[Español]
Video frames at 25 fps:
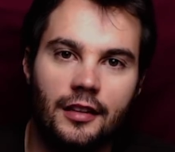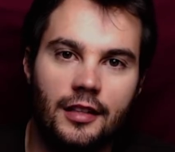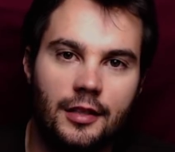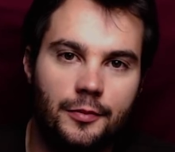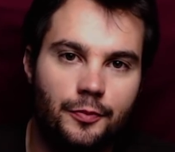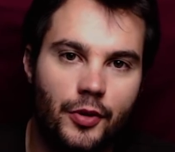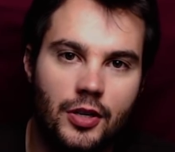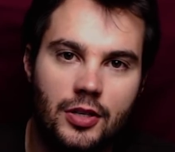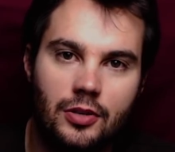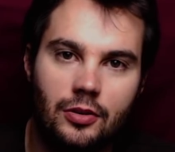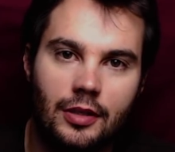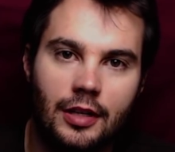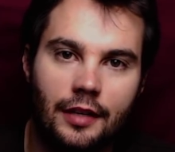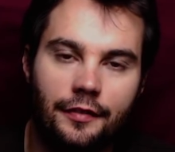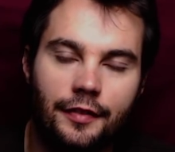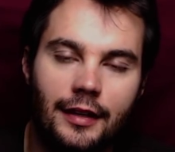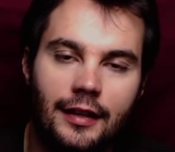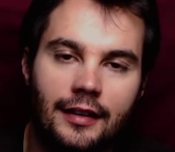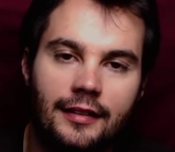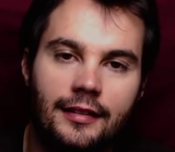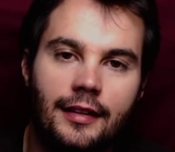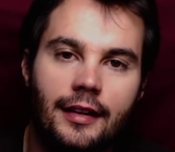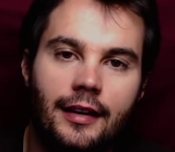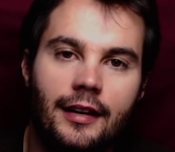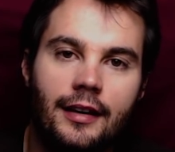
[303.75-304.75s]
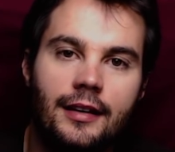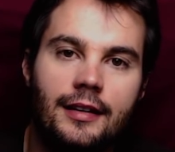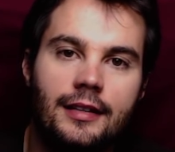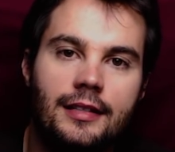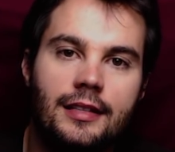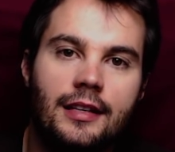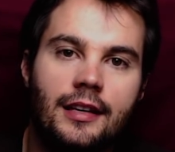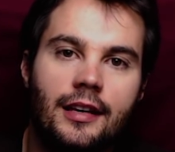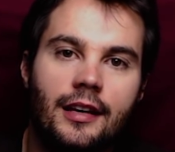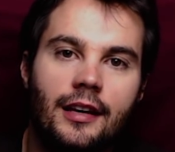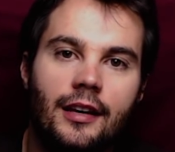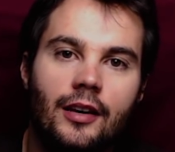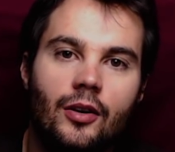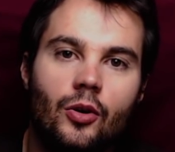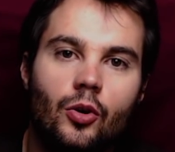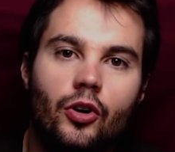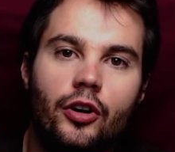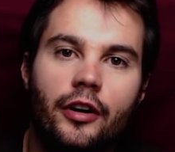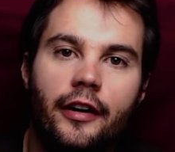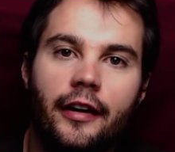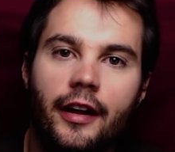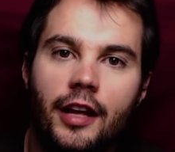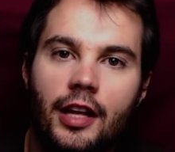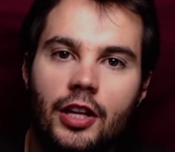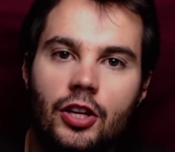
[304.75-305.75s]
Y después otra falacia es
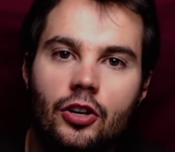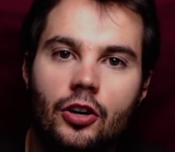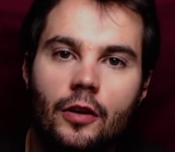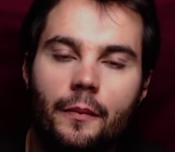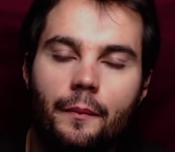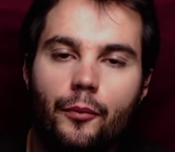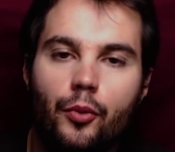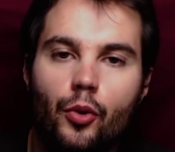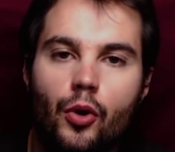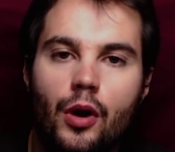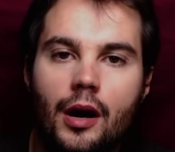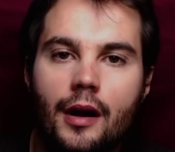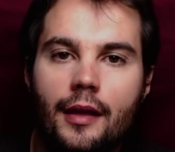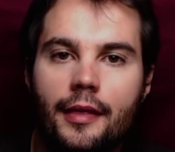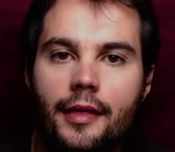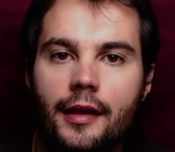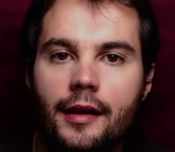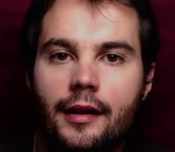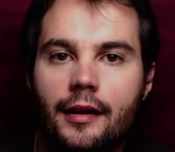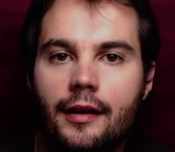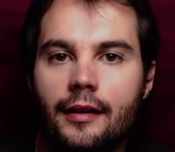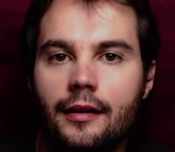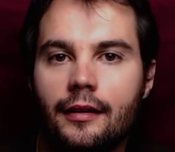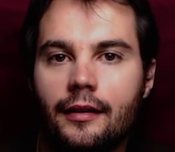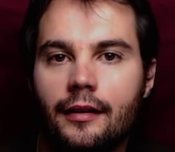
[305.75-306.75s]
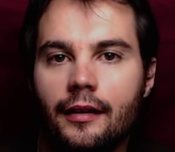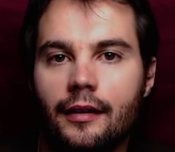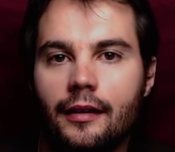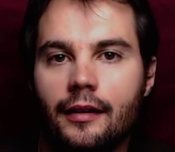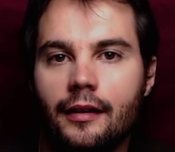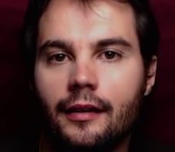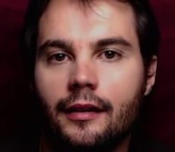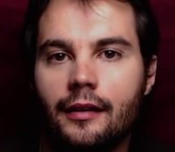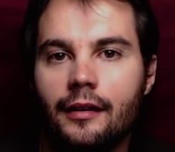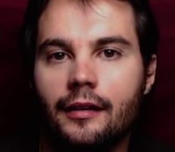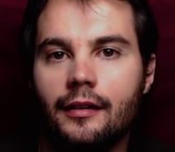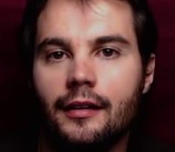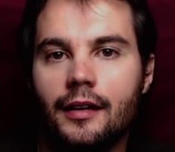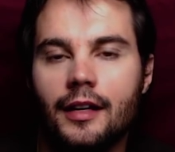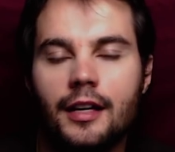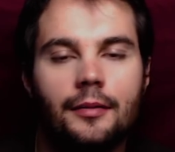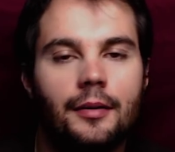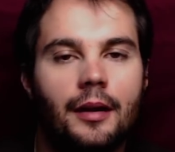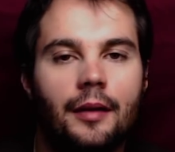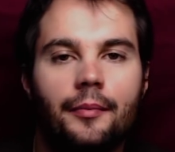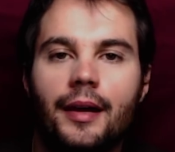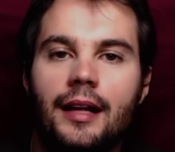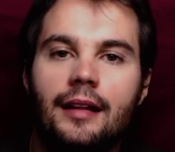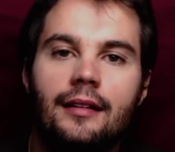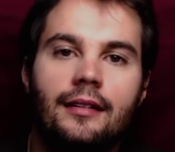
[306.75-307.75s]
que un niño puede eh,
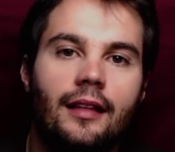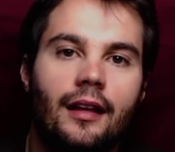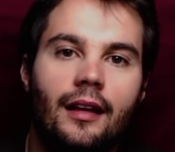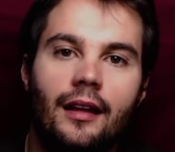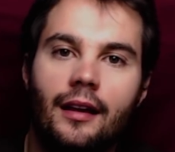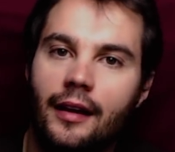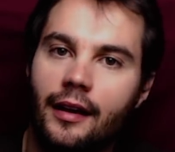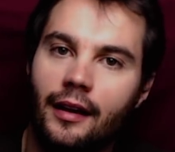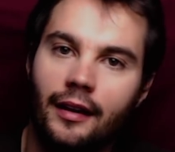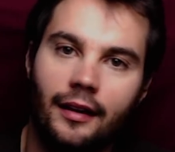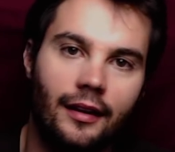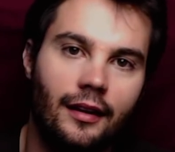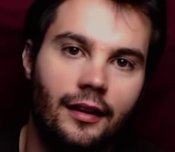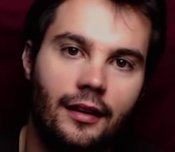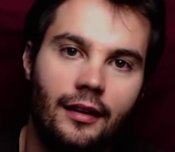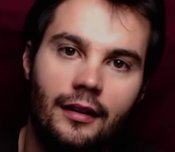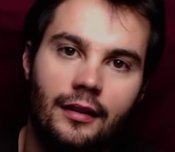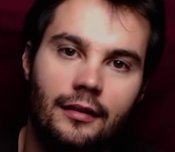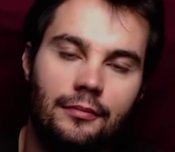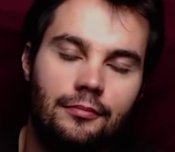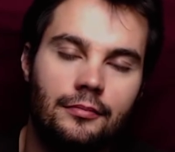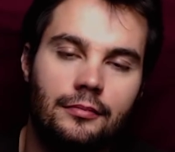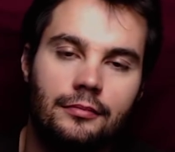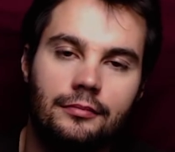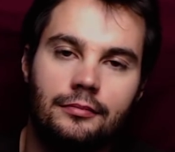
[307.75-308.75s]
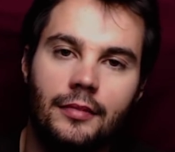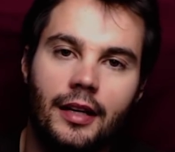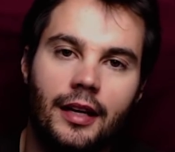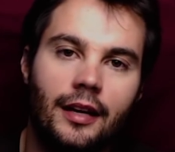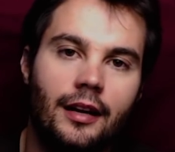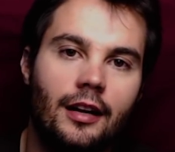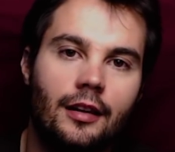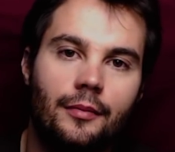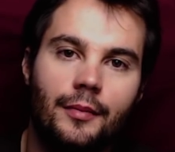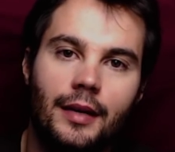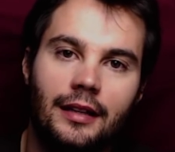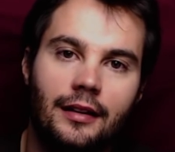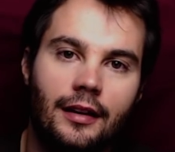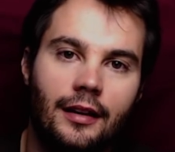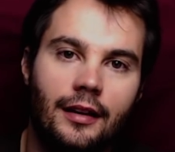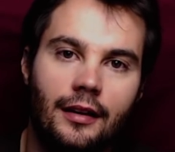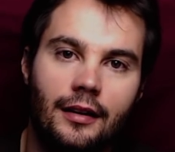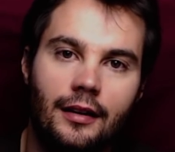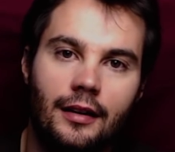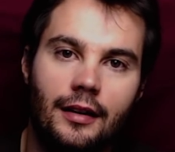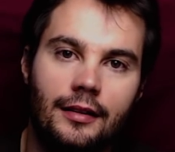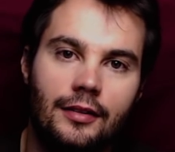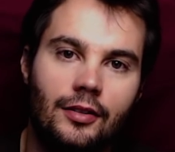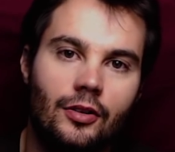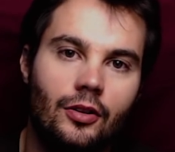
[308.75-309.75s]
libremente elegir querer
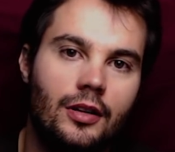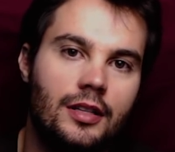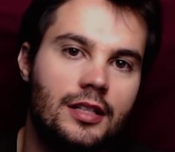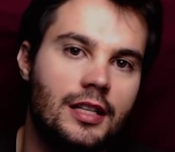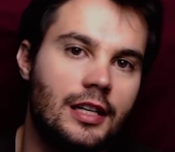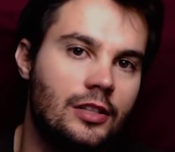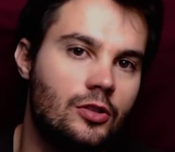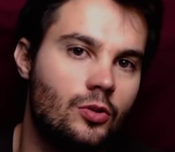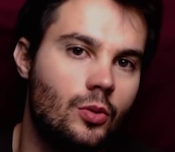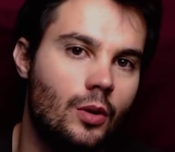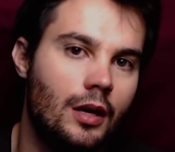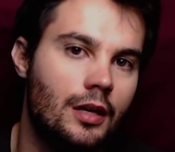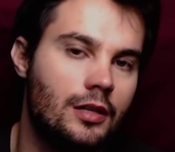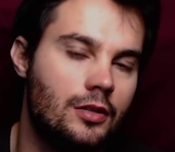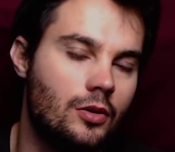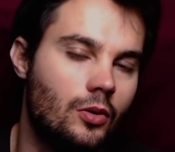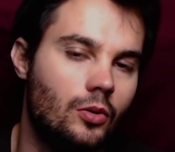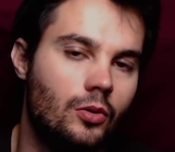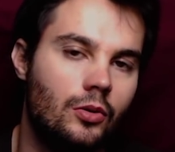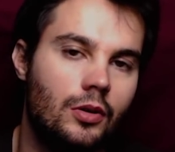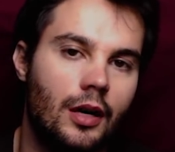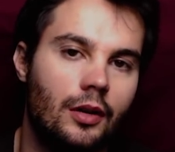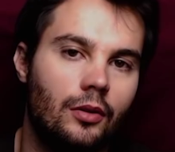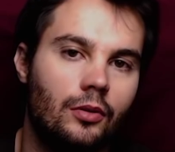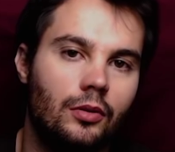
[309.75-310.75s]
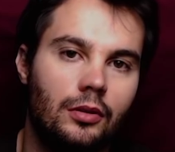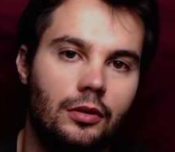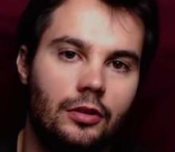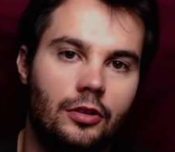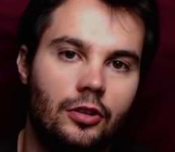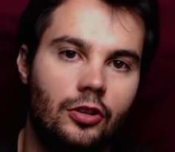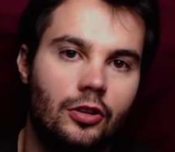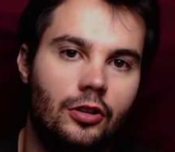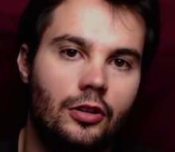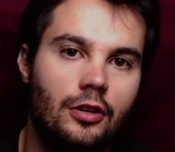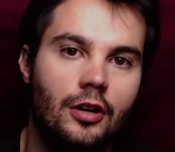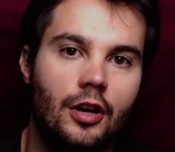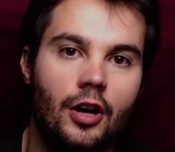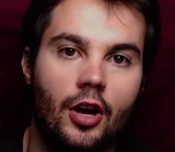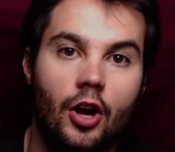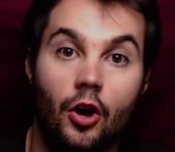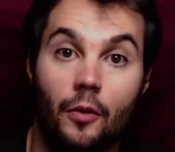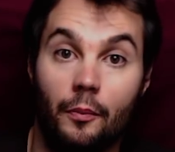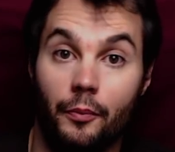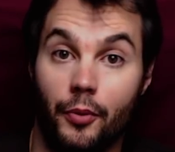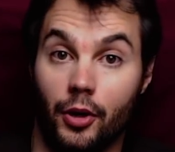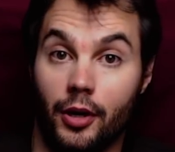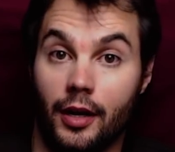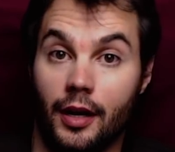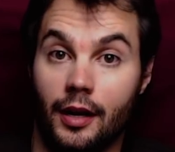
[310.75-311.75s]
mantener relaciones sexuales con un adulto,
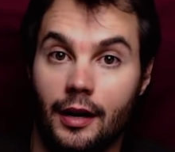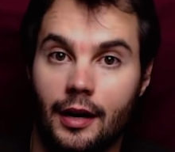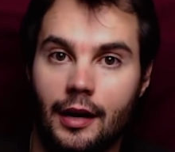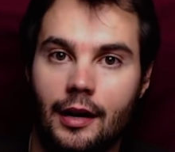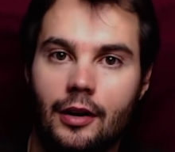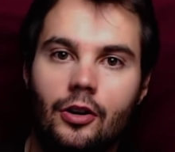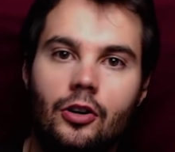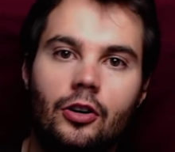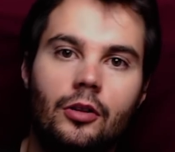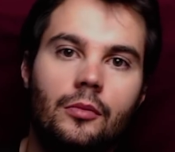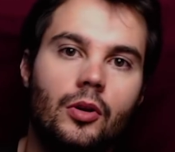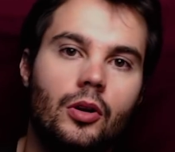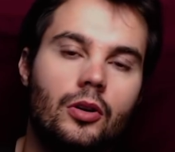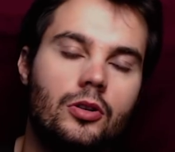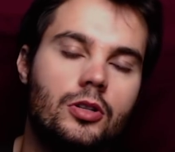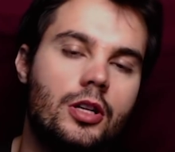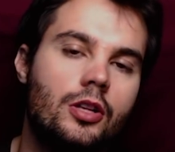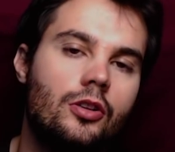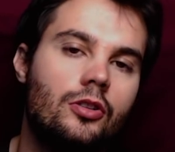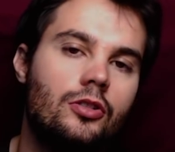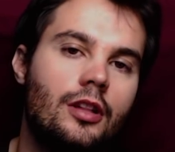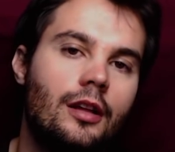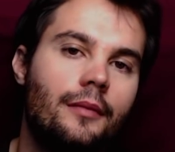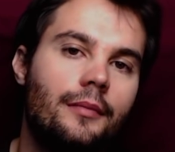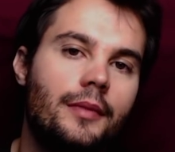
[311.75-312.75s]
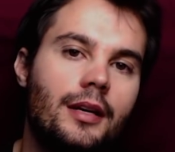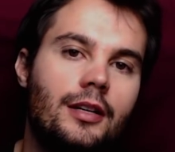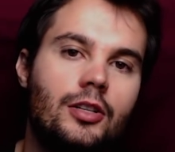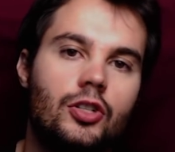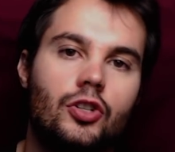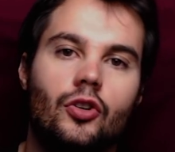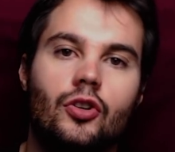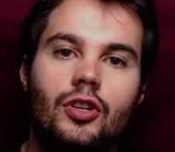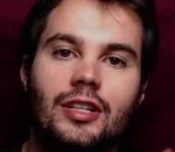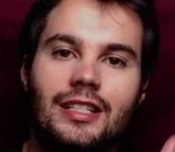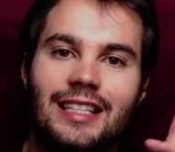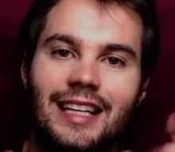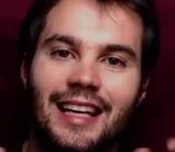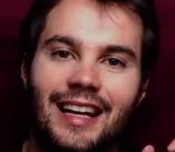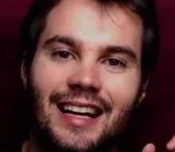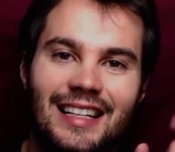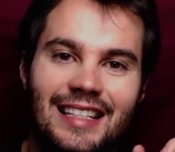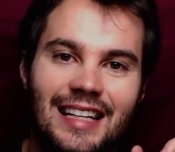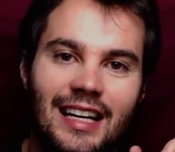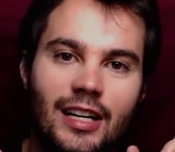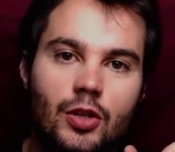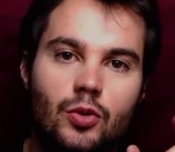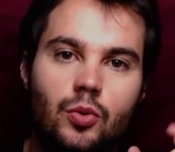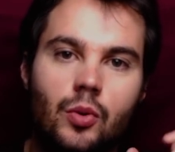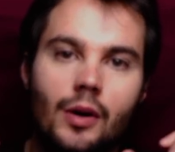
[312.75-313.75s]
porque claro, como los niños también son
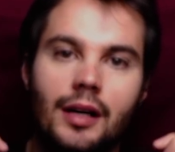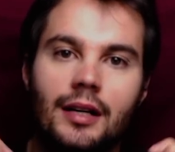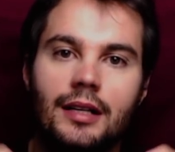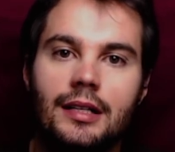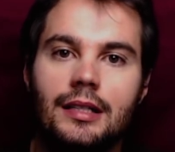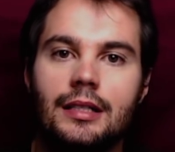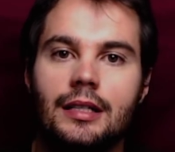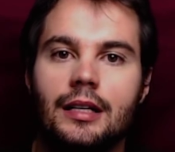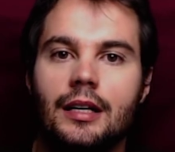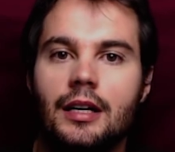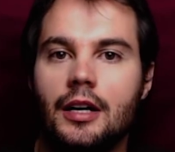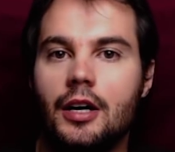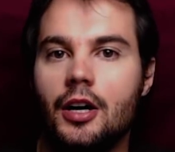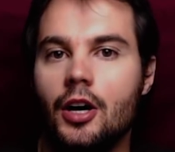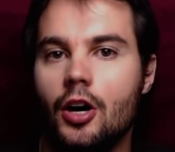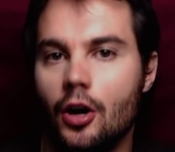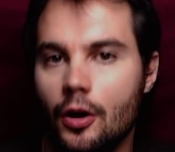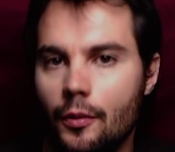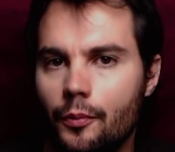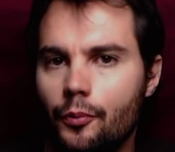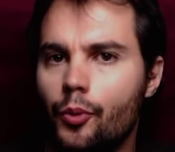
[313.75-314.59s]
seres sexuales,